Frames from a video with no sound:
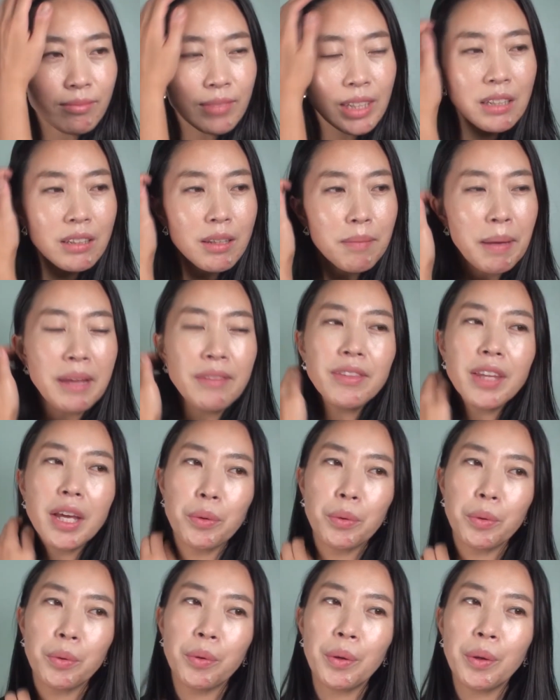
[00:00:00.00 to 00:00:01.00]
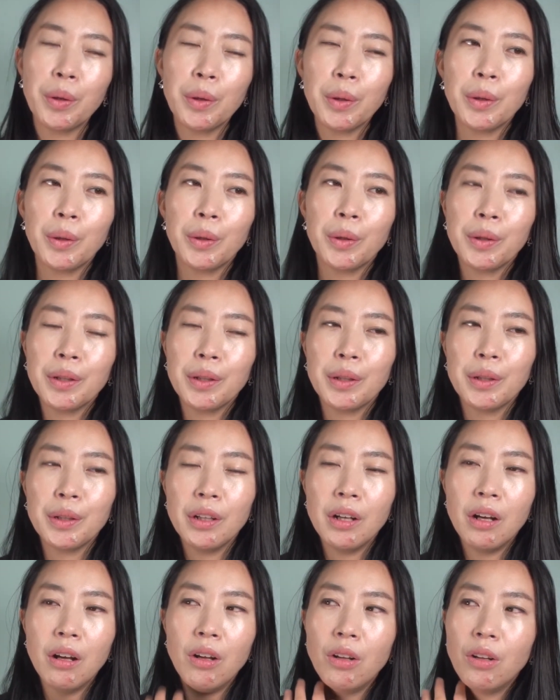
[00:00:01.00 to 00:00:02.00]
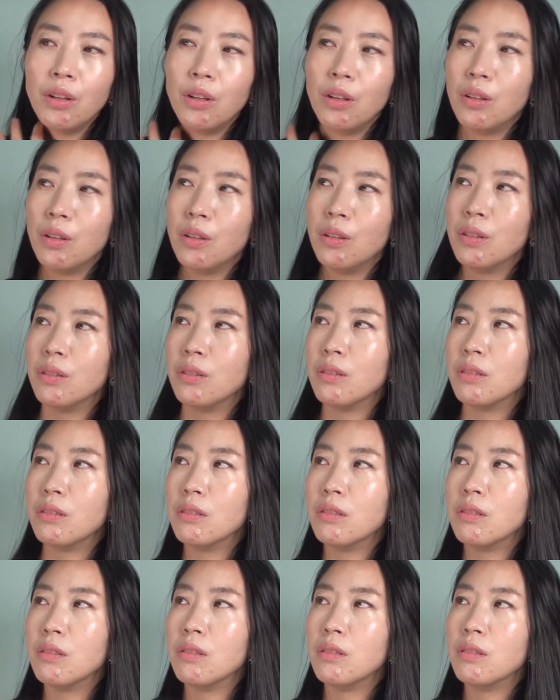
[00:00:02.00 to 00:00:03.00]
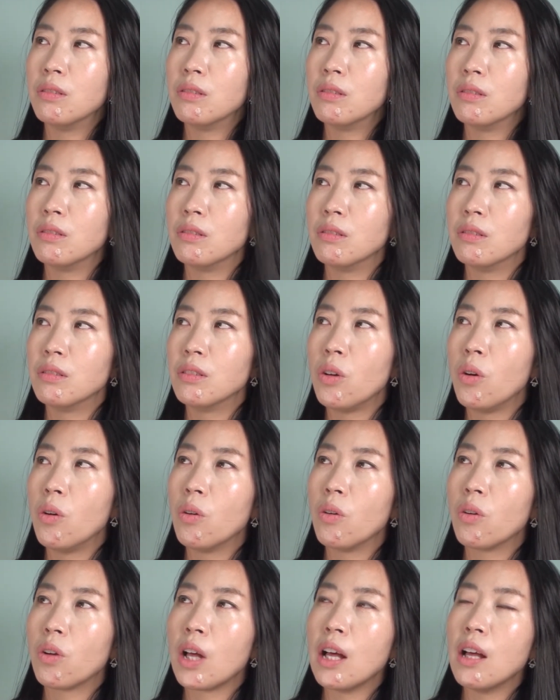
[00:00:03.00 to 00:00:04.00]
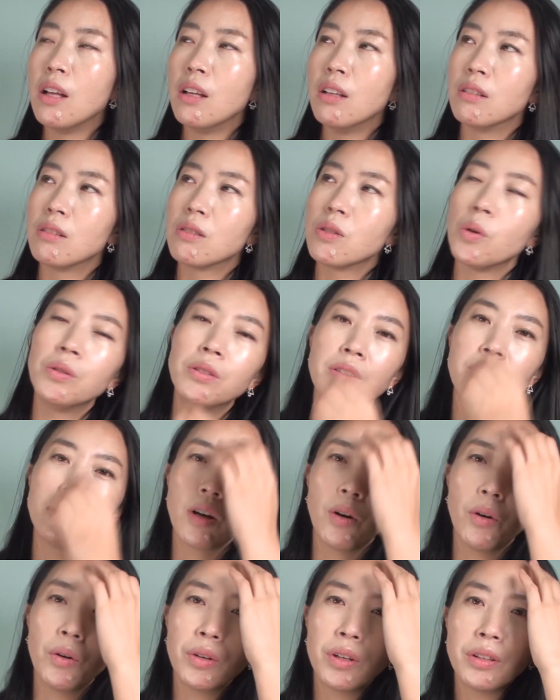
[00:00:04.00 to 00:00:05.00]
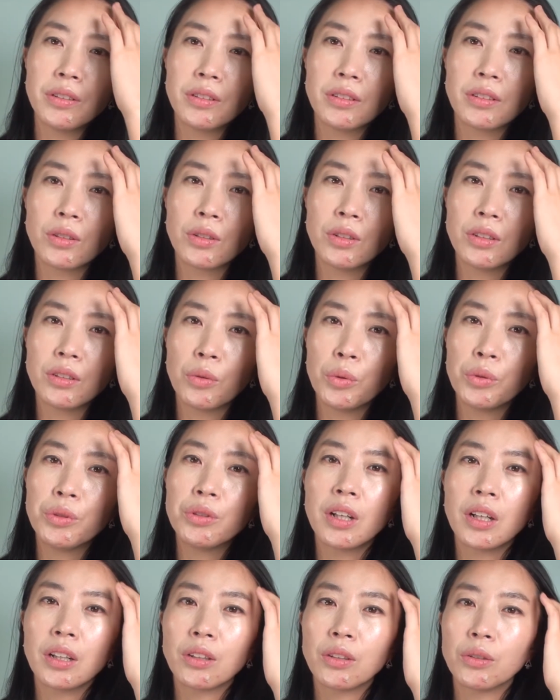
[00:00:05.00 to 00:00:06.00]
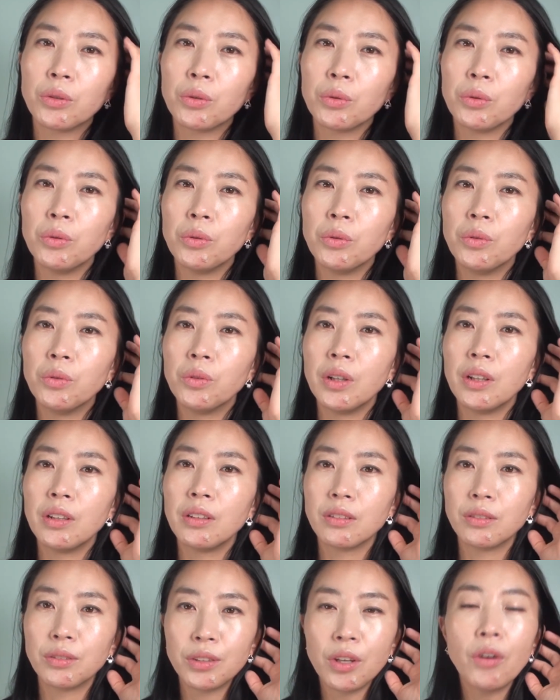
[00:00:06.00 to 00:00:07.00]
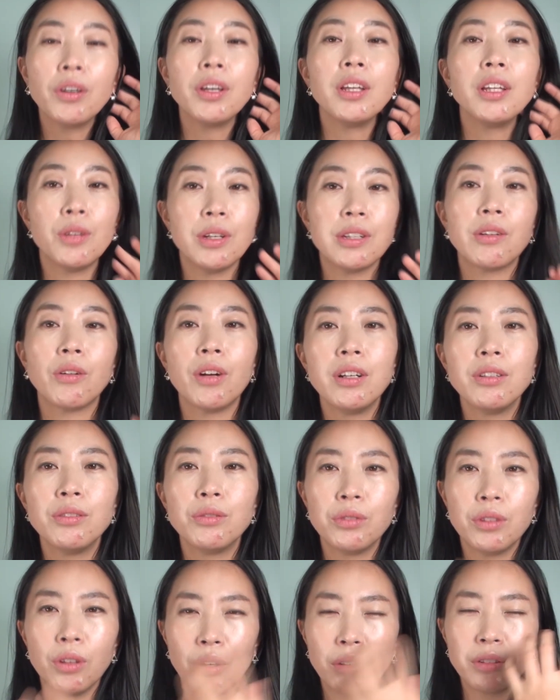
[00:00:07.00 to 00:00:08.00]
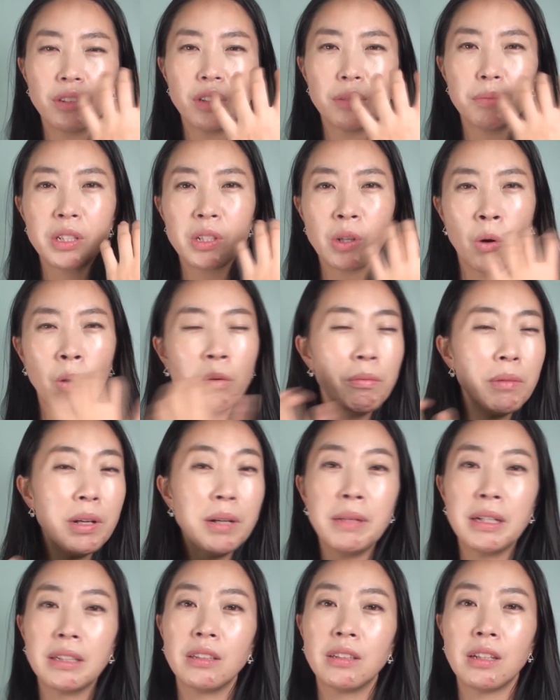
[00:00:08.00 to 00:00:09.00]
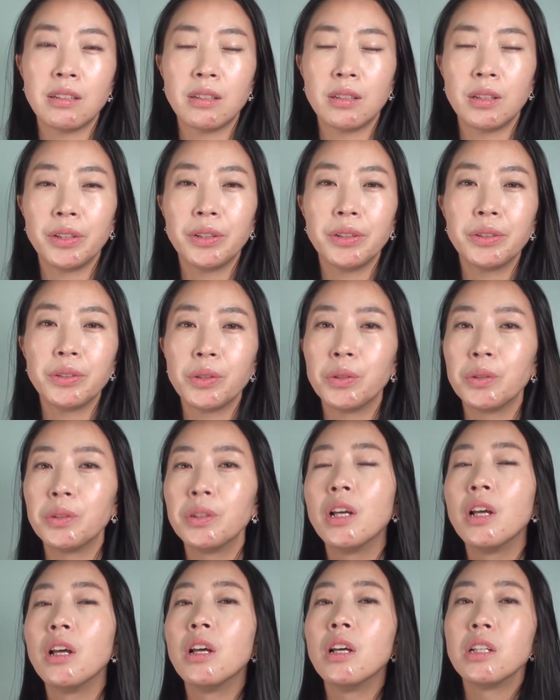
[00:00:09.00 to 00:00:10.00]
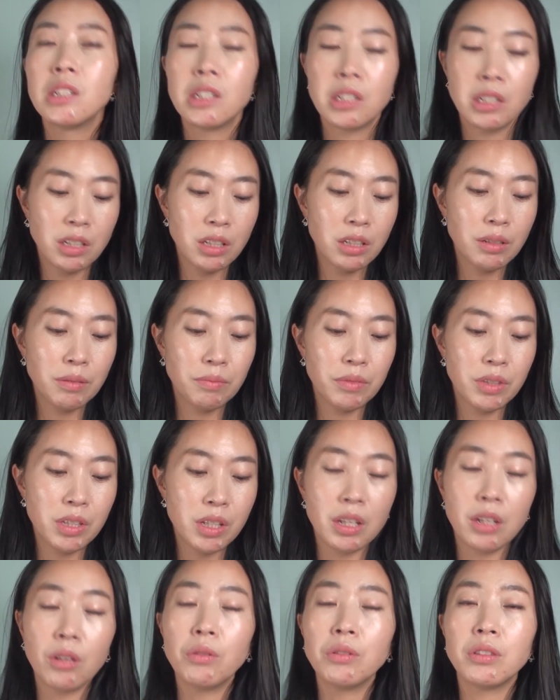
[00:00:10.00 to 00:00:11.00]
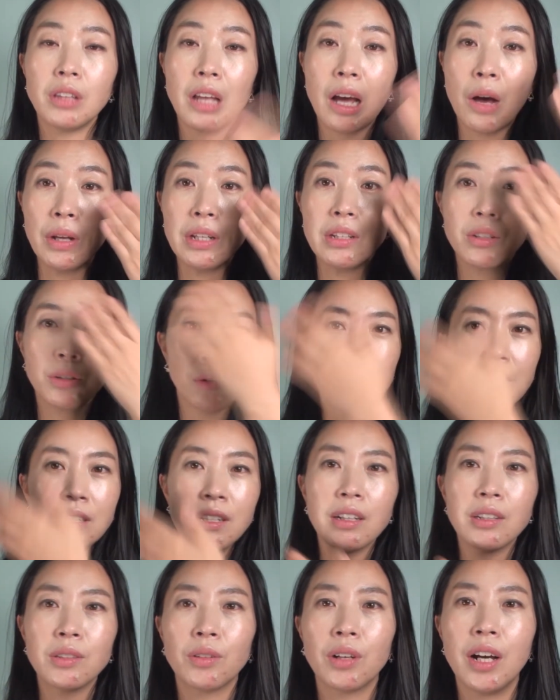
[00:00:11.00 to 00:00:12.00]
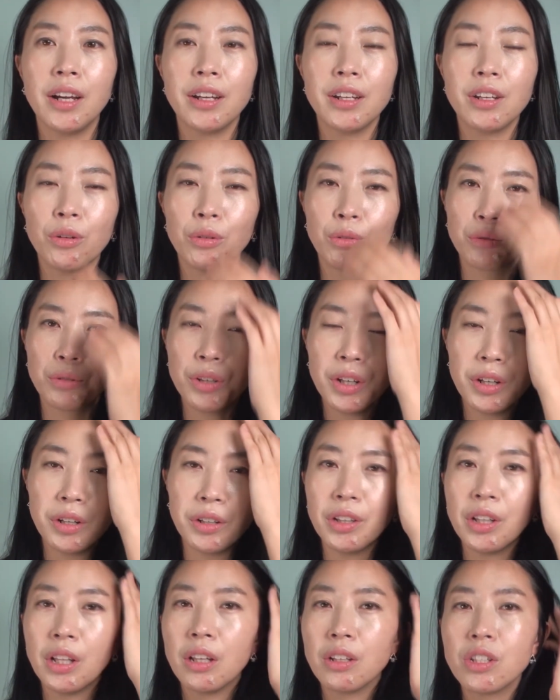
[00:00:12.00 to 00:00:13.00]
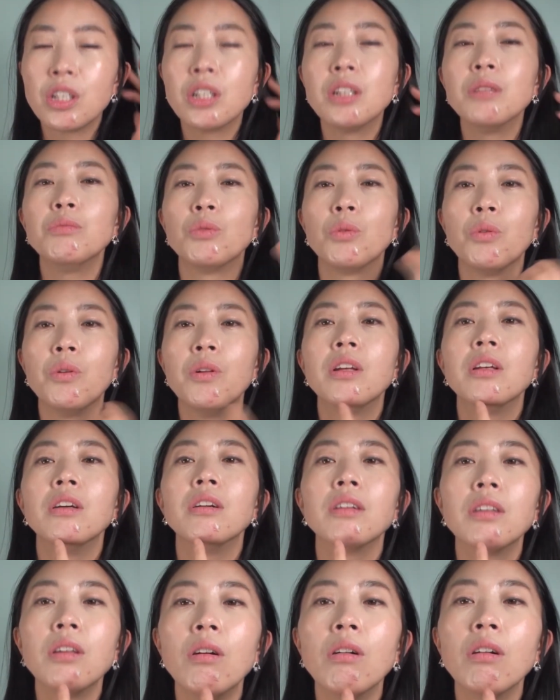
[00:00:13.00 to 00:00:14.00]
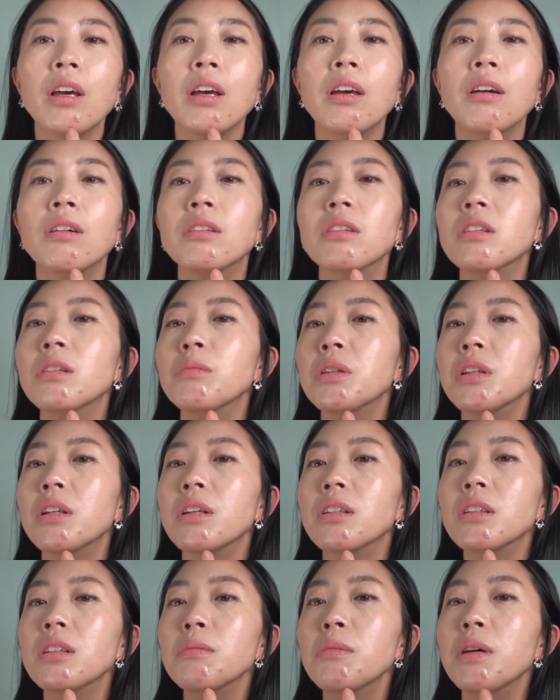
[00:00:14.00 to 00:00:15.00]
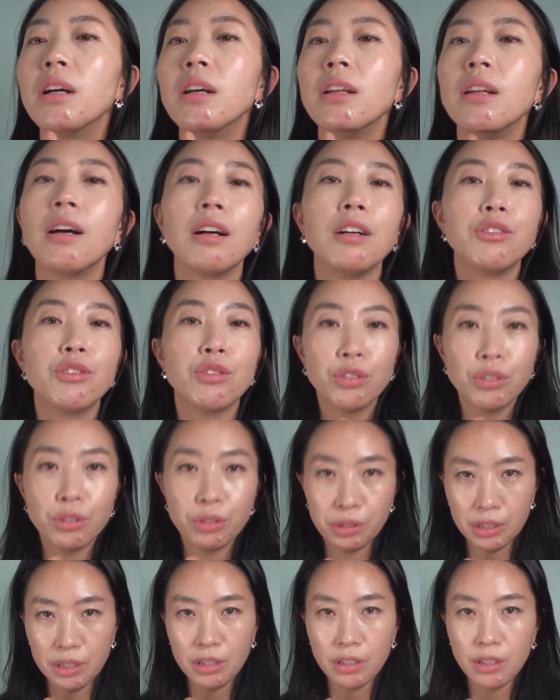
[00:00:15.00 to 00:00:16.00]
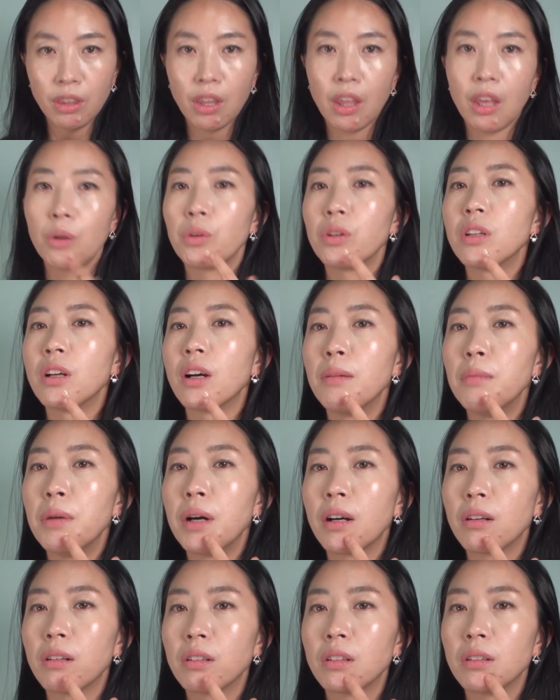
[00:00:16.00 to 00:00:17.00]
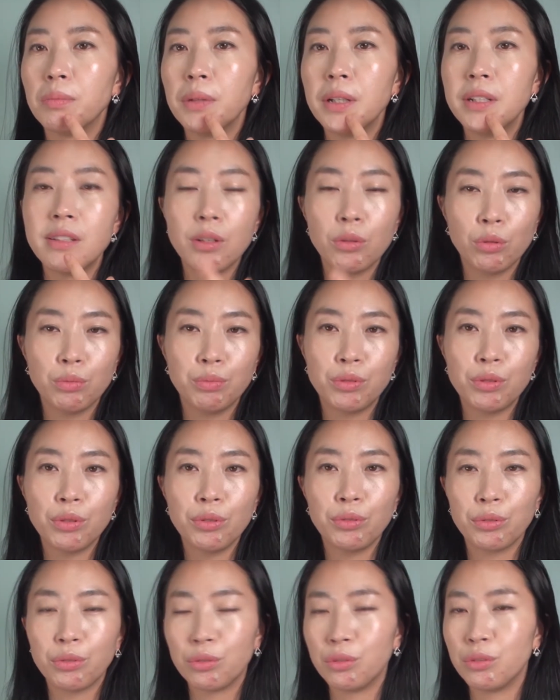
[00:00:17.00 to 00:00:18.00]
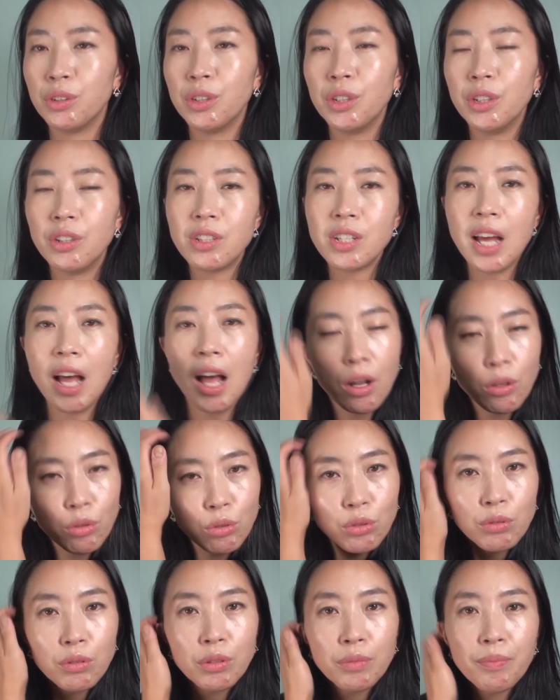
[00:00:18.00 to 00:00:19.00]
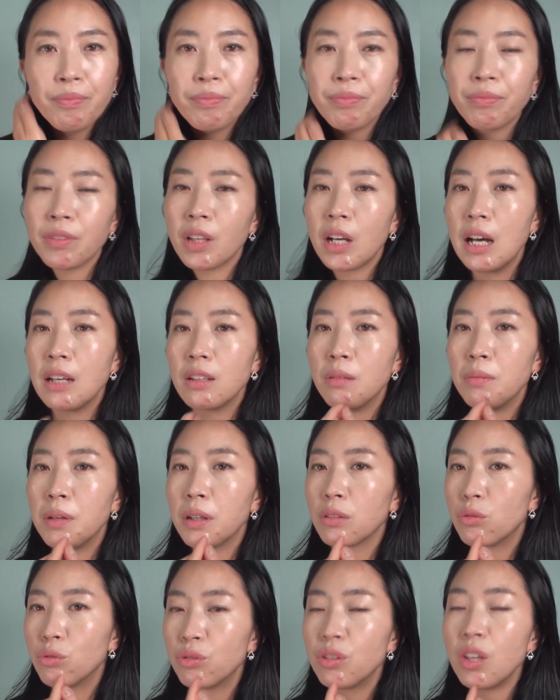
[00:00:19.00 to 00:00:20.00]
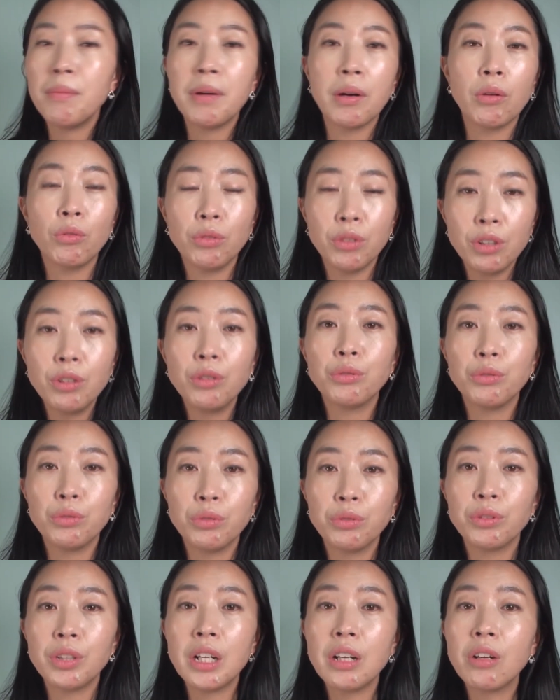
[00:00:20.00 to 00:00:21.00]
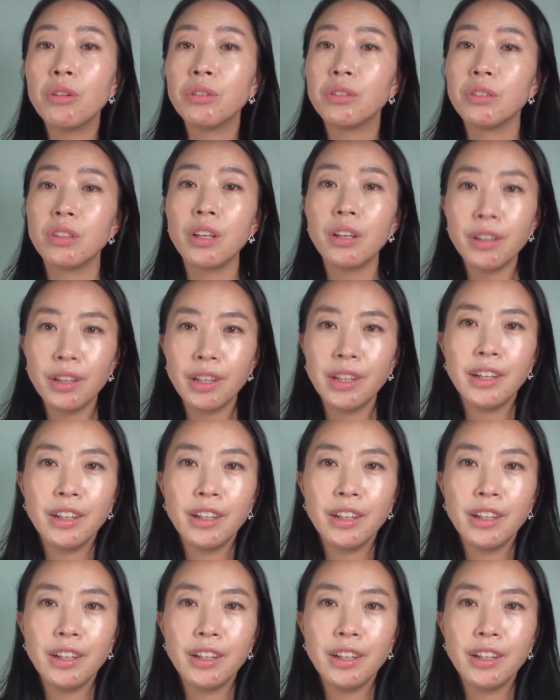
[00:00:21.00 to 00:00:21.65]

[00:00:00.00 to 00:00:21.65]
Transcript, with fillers: 근데 반대로 어 저가 저는 이제 어려 그 고등학교 아니 그 성인이 돼서까지도 여드름이 정말 많이 났어요. 저 지금 이제 이거는 다 완전 화장해서 가린 거고요. 지금도 여기 턱에 여드름이 되게 심하게 나가지고 네 여기다가 막 그 반창고 붙여놓고 짜고 가서 막 주사 맞고 이러고 살거든요.